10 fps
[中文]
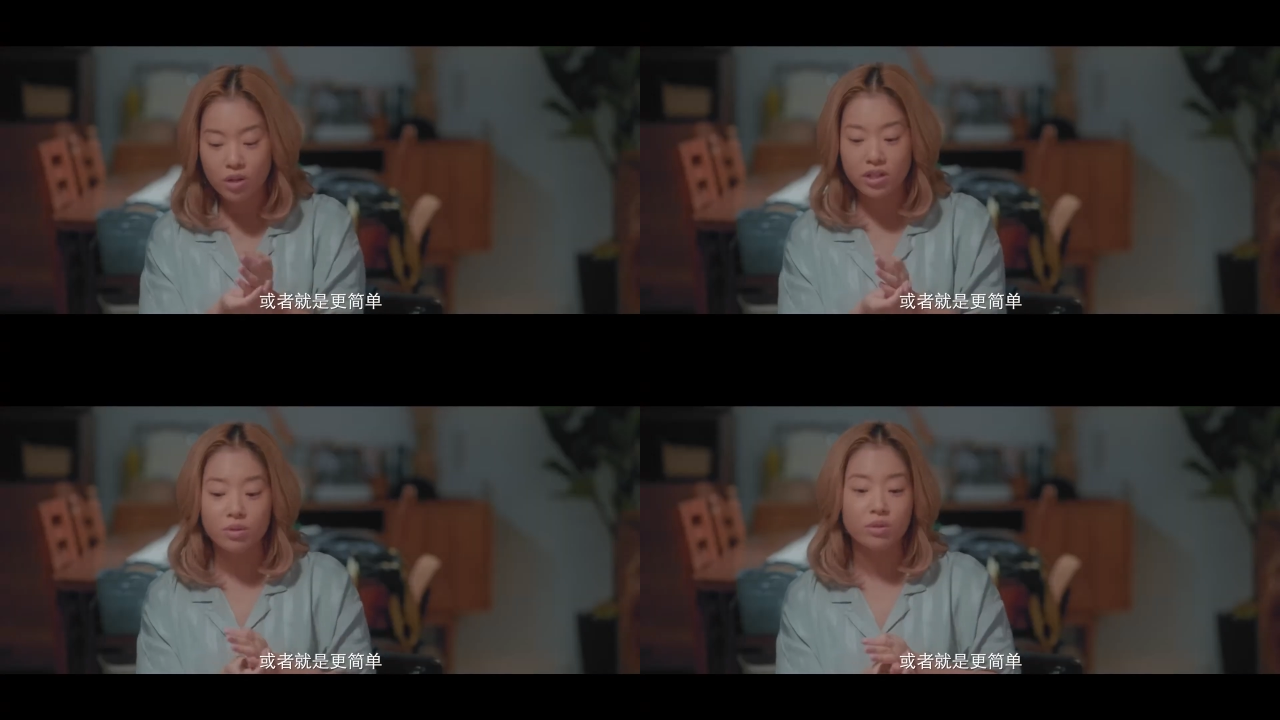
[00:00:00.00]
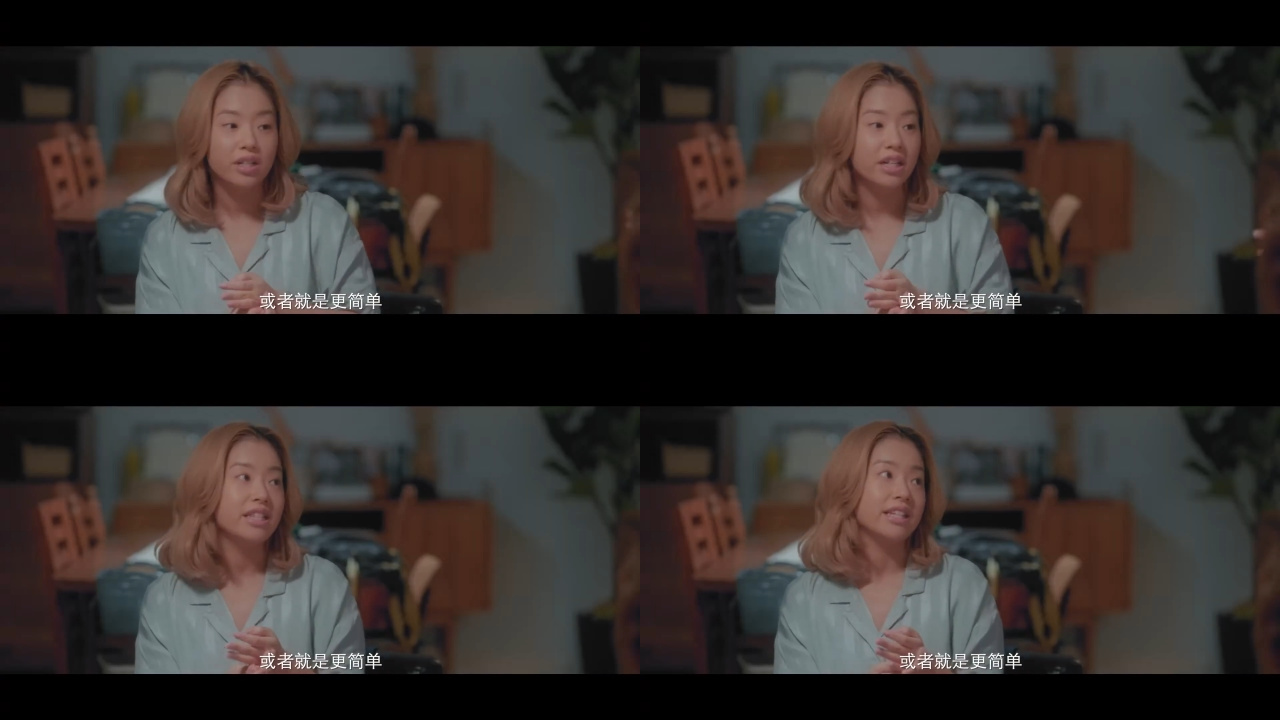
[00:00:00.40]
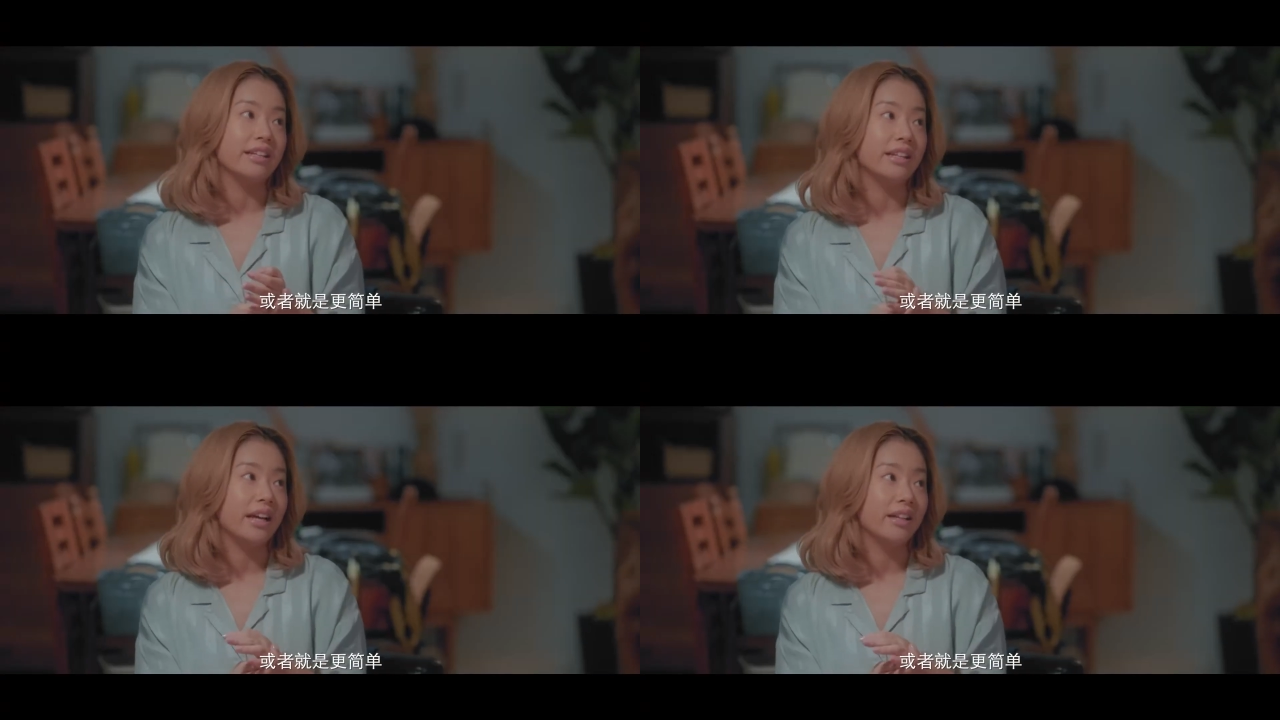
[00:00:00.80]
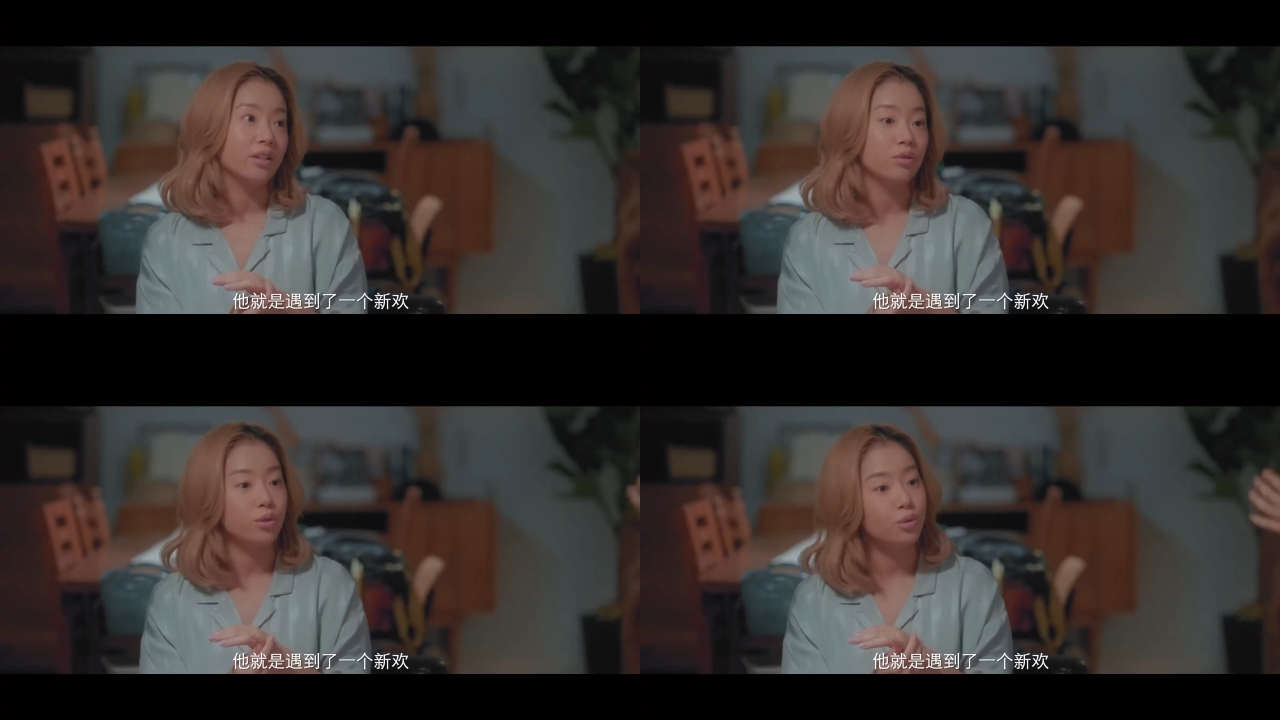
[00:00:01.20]
者就是更简单，他
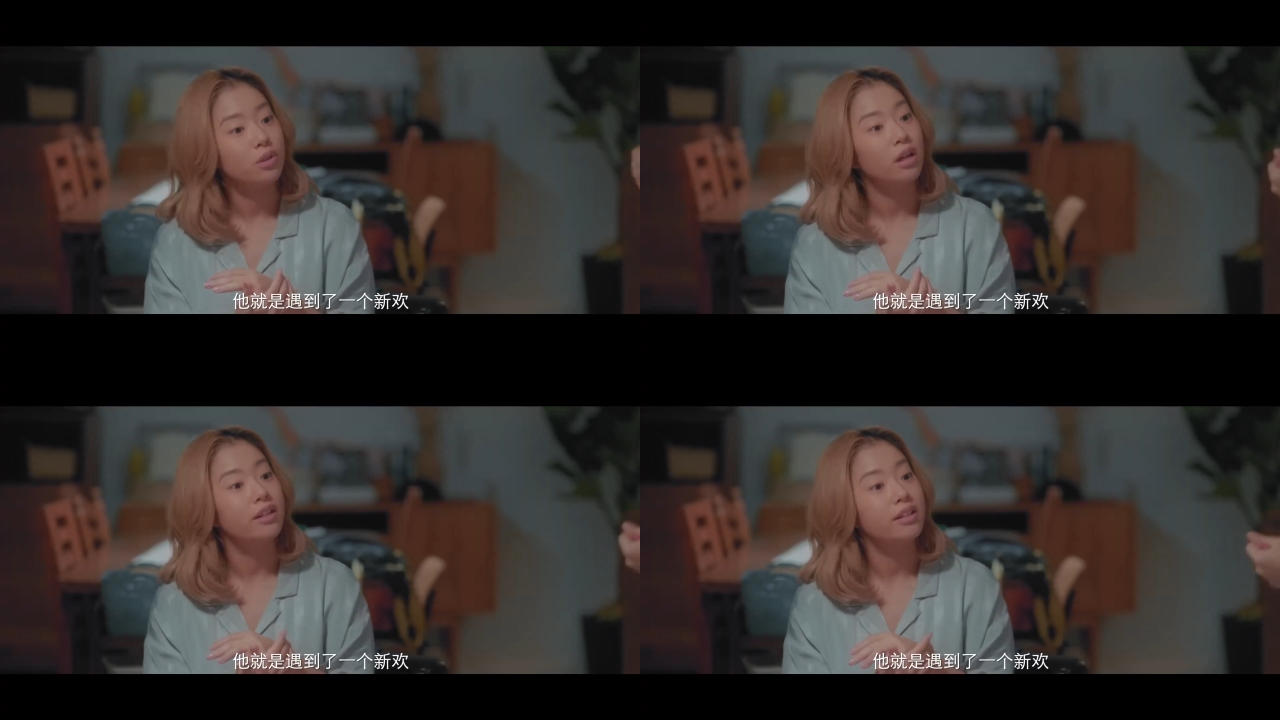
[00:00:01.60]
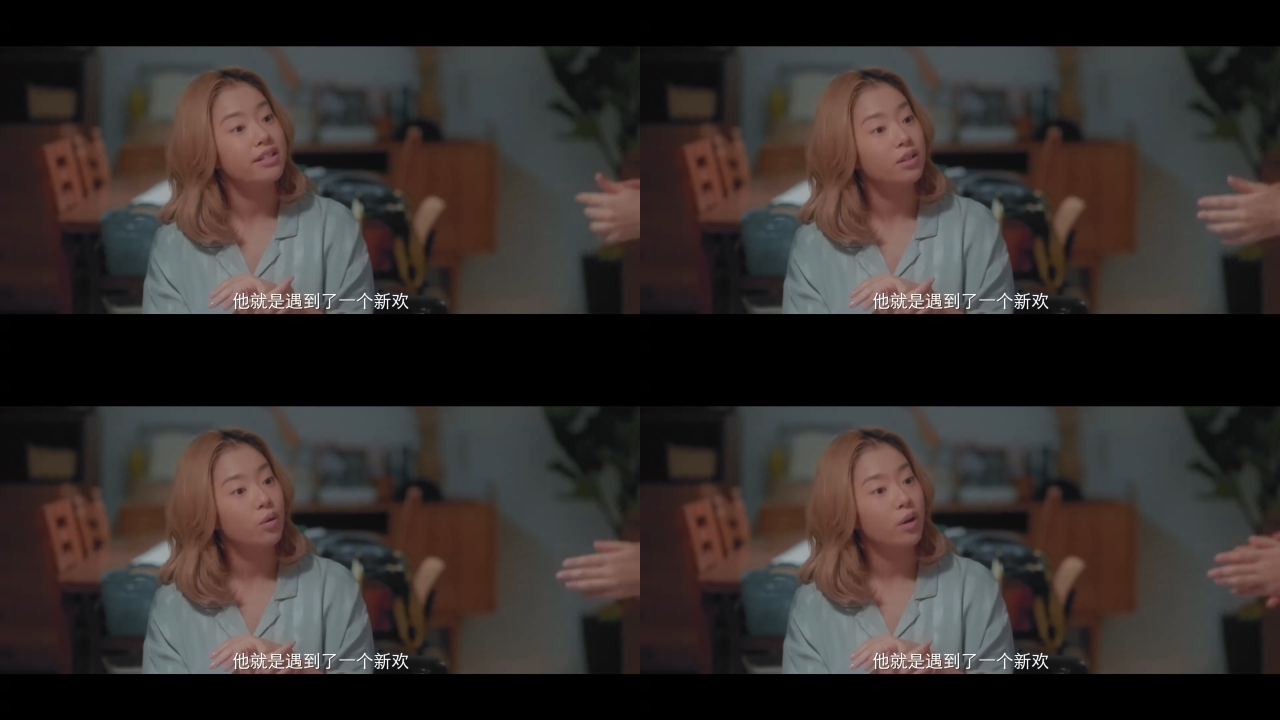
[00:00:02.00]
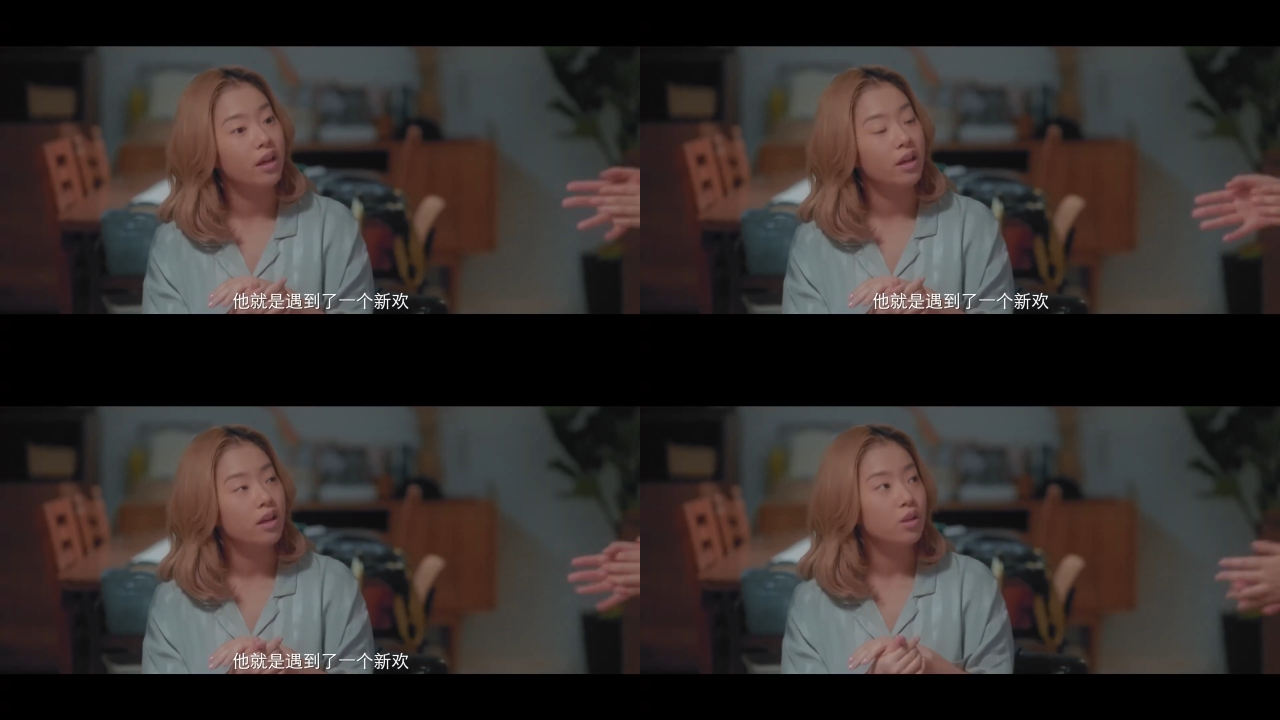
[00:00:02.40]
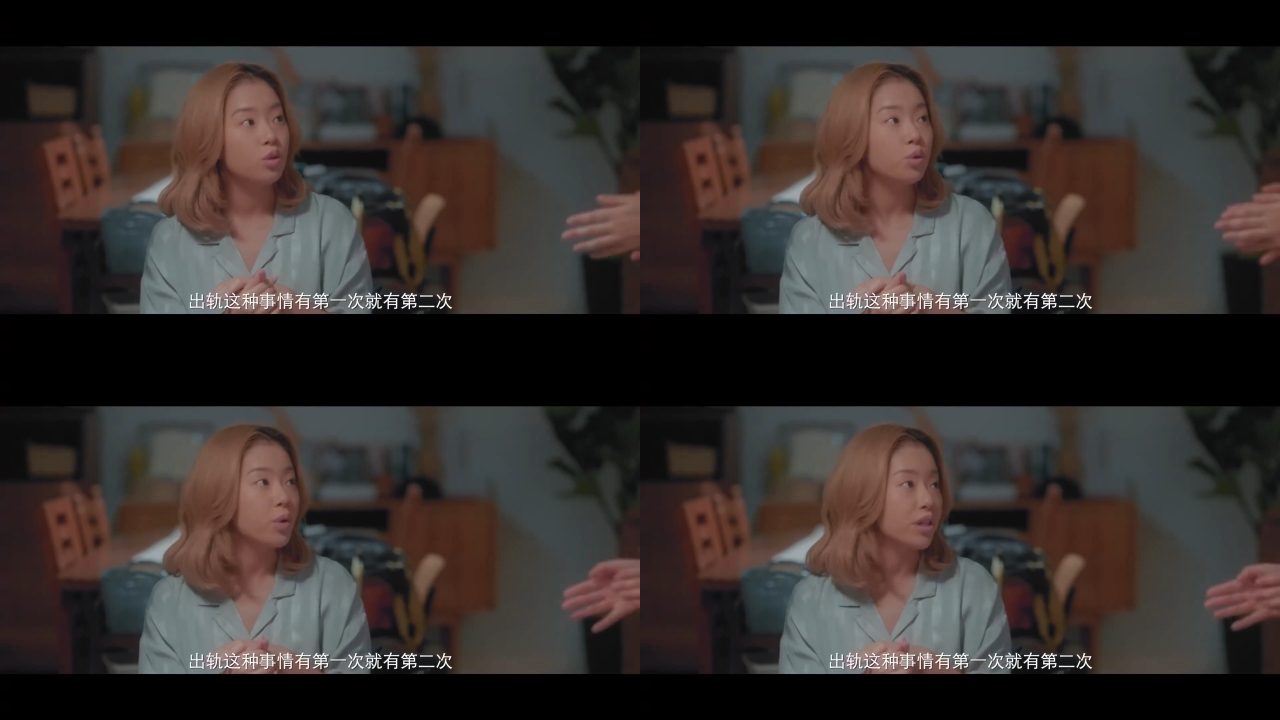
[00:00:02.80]
就是遇到了一个新欢。
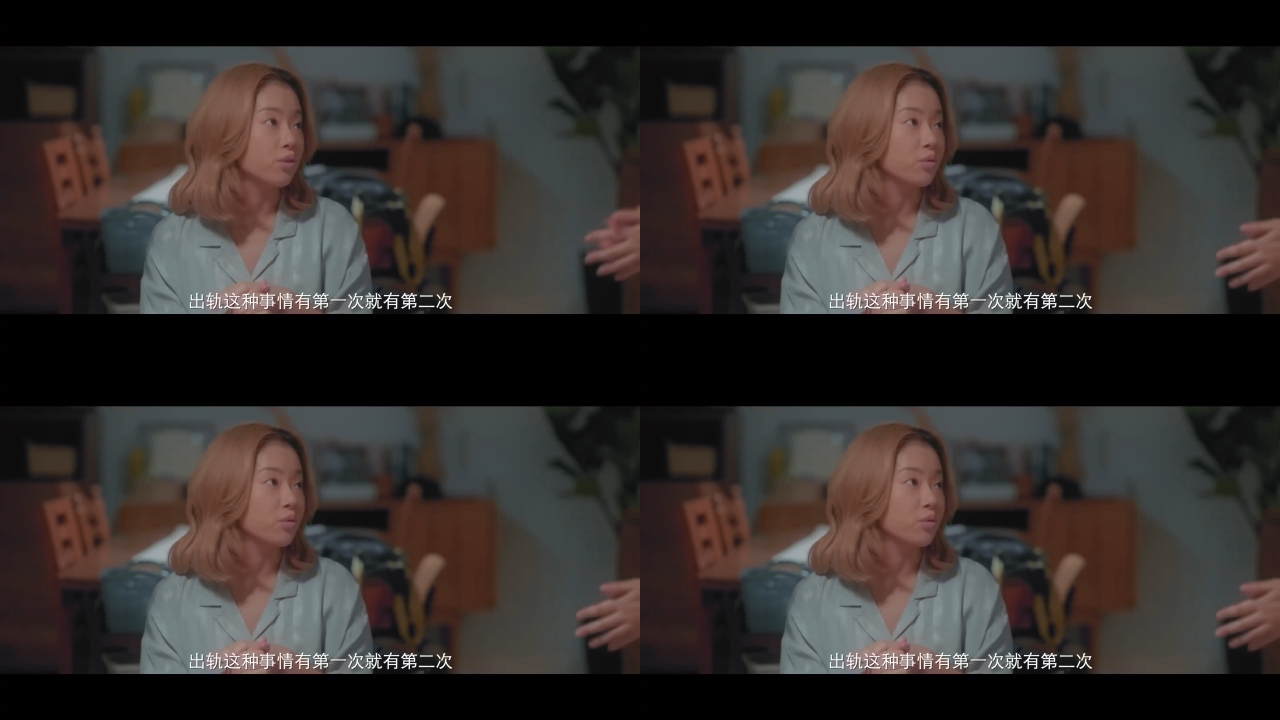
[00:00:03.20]
出轨这种